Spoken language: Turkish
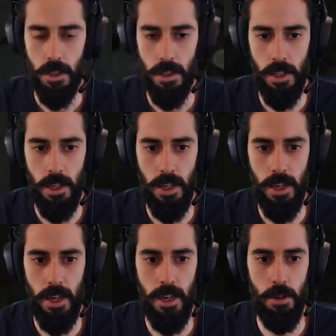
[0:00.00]

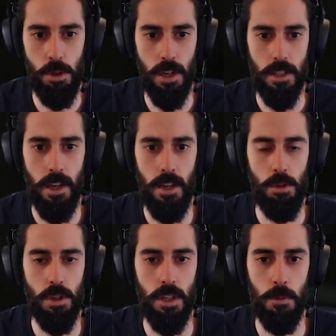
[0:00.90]
Aa, üst kat. Ha,
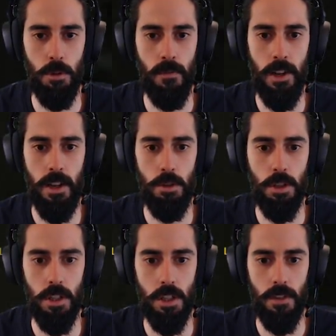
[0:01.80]
üst katı buldum vallahi. Üst
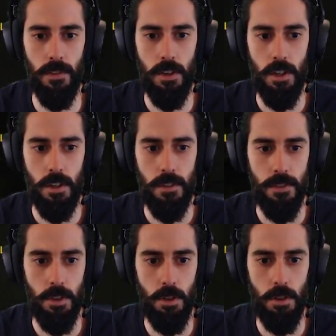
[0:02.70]
kata çıktım.
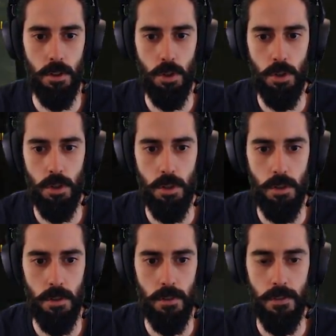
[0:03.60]
Recon is
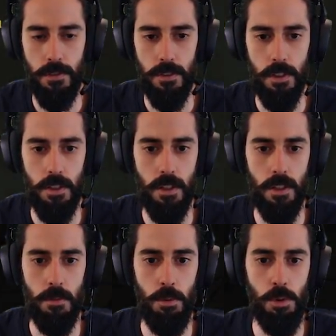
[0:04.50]
in.
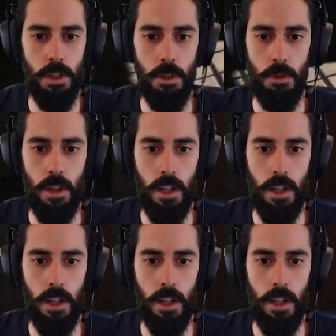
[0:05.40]
Bu üst katı kullanalım.